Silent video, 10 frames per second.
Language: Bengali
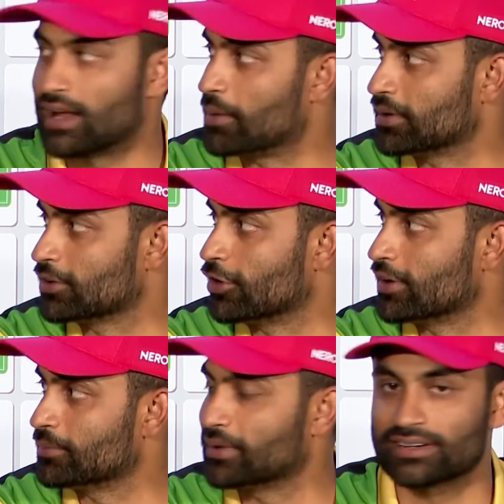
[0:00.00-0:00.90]
না আমার
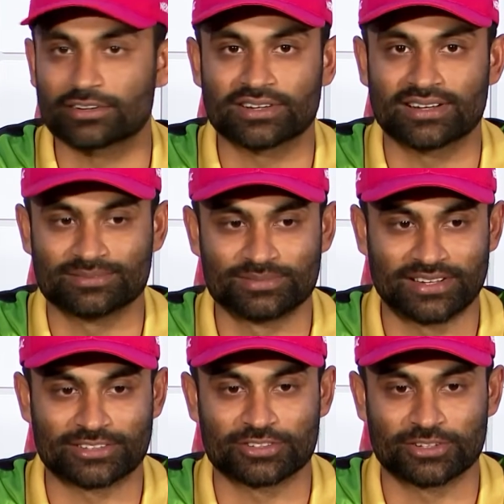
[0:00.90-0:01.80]
ঘরের মাঠ ওটা
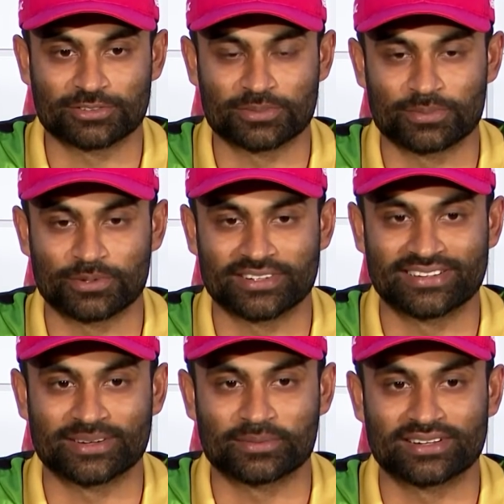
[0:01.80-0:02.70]
আসলে অত
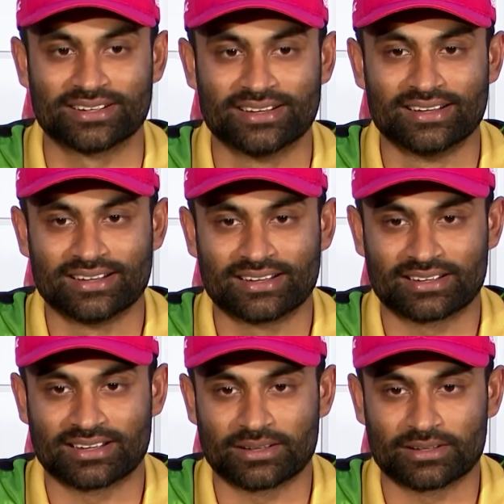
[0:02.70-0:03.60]
ইম্পর্টেন্ট না বাট
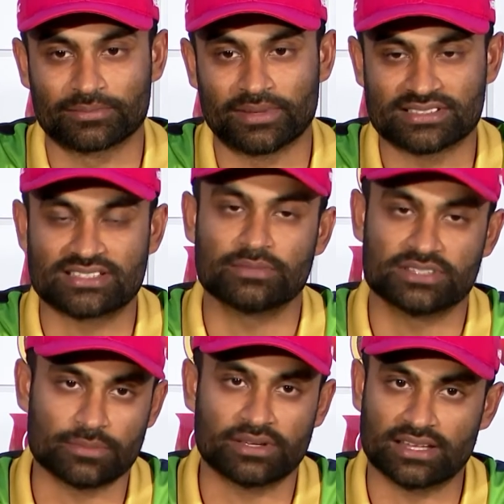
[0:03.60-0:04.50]
অ্যাজ এ টিম
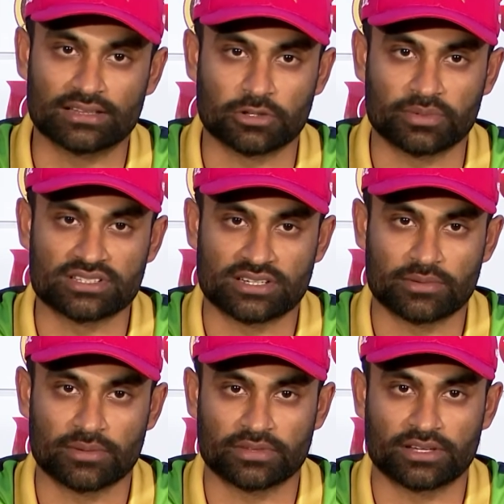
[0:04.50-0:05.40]
হিসাবে খেলতে হবে যেটা
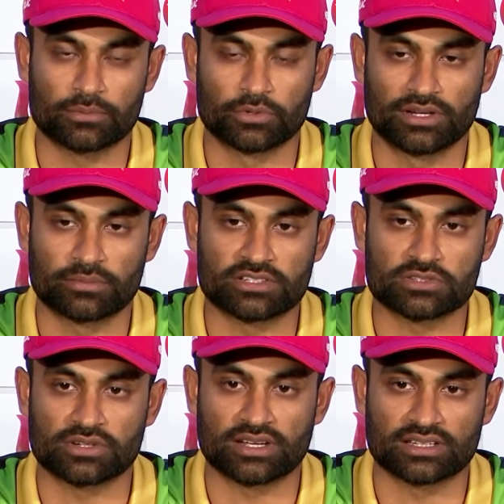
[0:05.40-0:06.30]
আমি আপনাকে বললাম
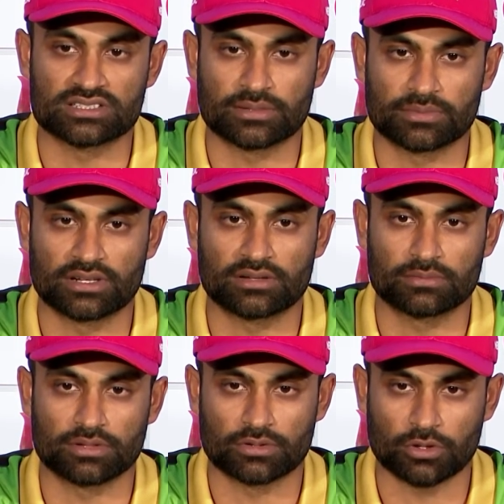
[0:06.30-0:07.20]
কিছুক্ষণ আগে যে আমরা
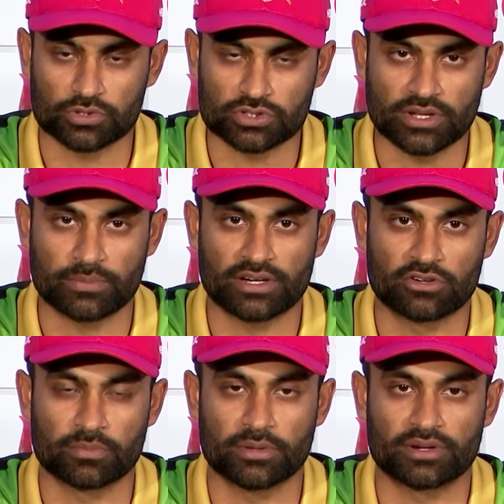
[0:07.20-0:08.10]
অবশ্যই পেন
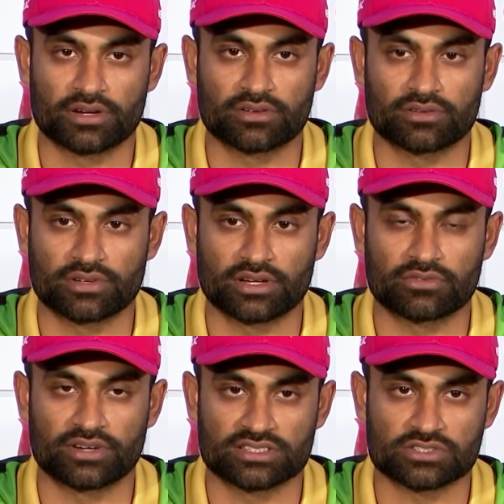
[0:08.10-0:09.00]
অন পেপারে উই আর
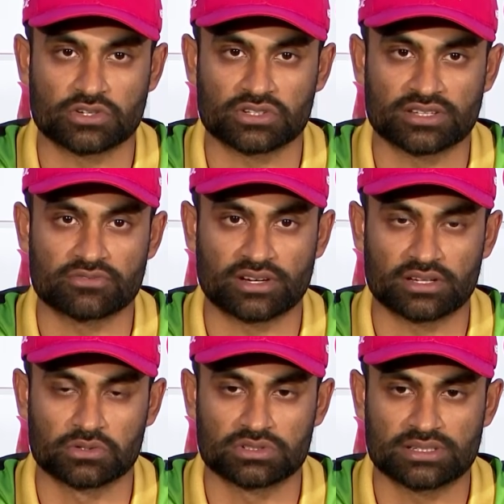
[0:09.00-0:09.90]
ভেরি স্ট্রং টিম
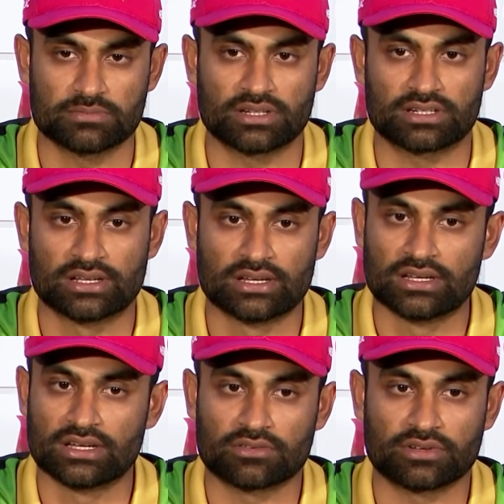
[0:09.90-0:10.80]
ভেরি গুড টিম বাট
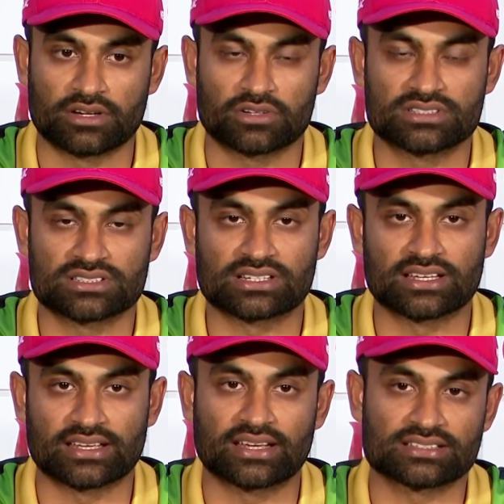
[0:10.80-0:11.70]
উই আর নট জাস্ট
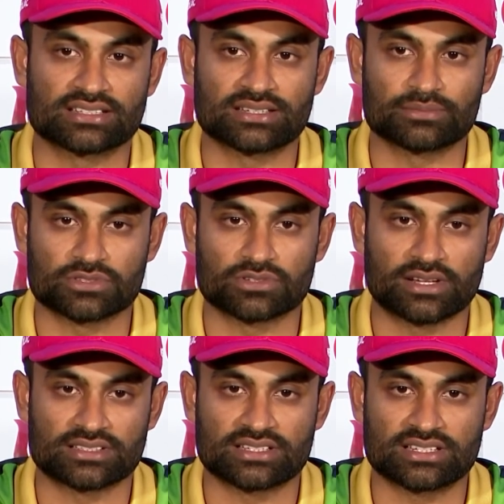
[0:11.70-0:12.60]
ক্লিকিং অ্যাজ এ টিম সো
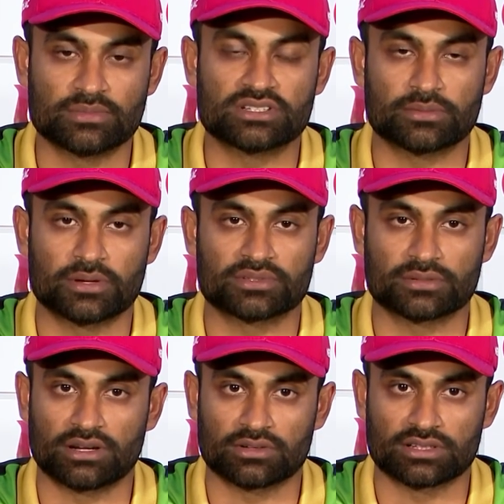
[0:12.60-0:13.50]
অ্যাজ এ টিম হিসাবে
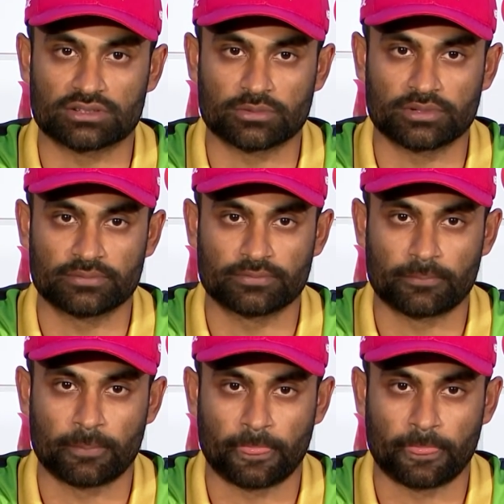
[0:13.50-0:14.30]
আমাদের ভালো খেলতে হবে